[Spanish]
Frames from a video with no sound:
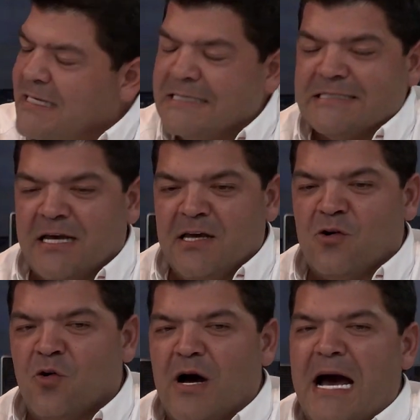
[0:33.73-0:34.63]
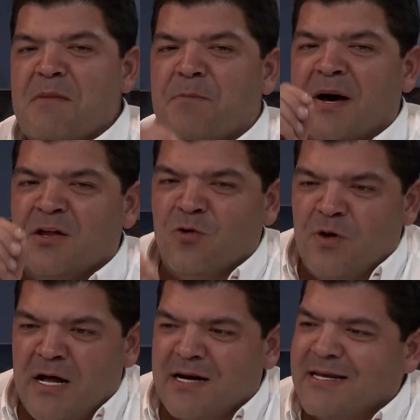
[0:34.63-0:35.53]
Se dedicó a
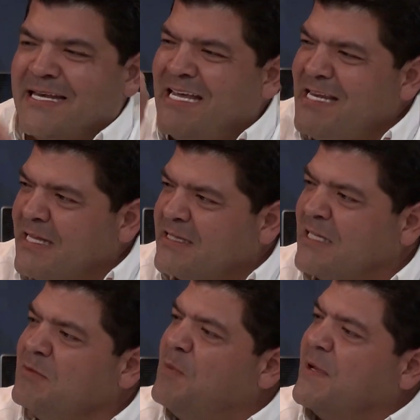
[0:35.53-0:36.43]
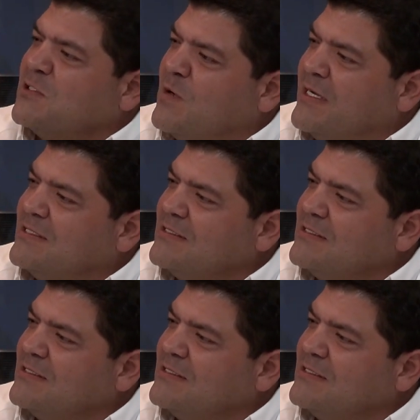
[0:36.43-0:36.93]
empadronar 500 mil personas